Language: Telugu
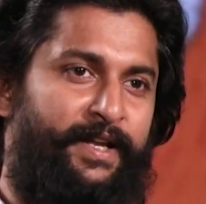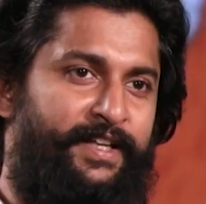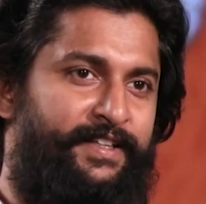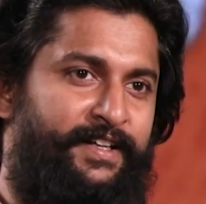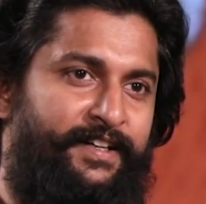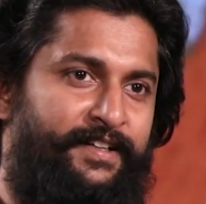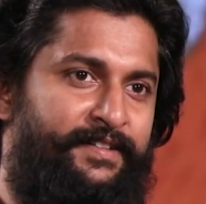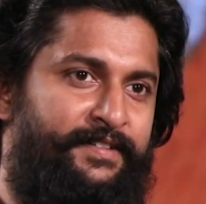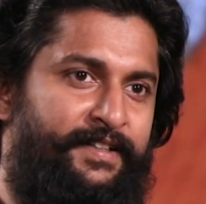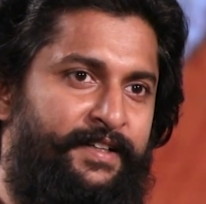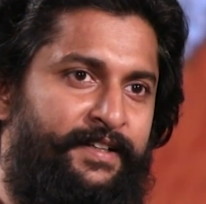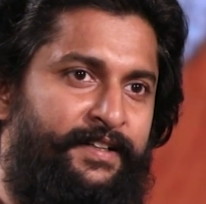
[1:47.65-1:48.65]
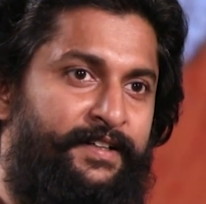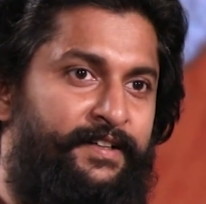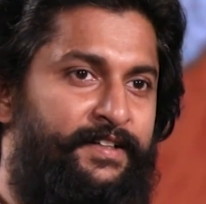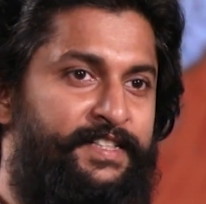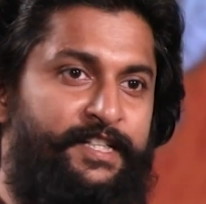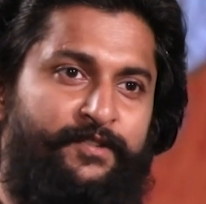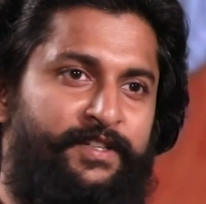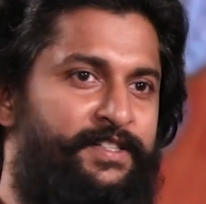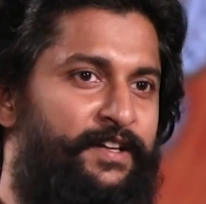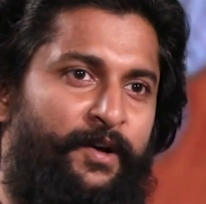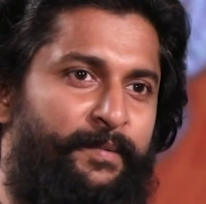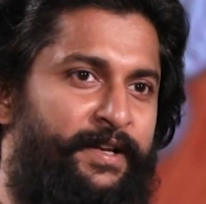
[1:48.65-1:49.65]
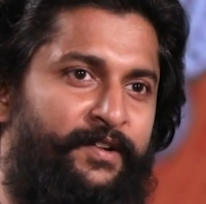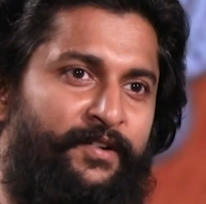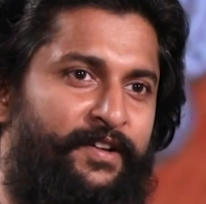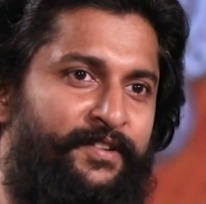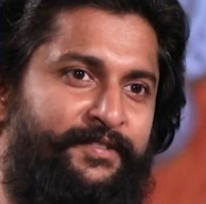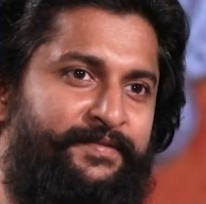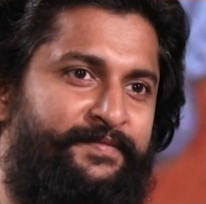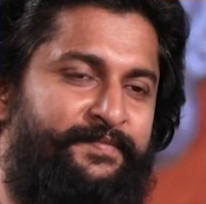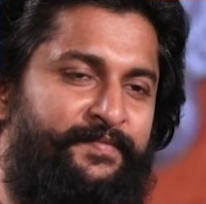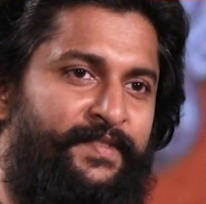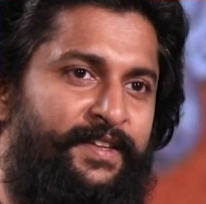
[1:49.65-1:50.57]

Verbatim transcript: అయితే అండి డైలాగ్ కామెడీ సిచ్యువేషనల్ కామెడీ ఉండదు కొంచెం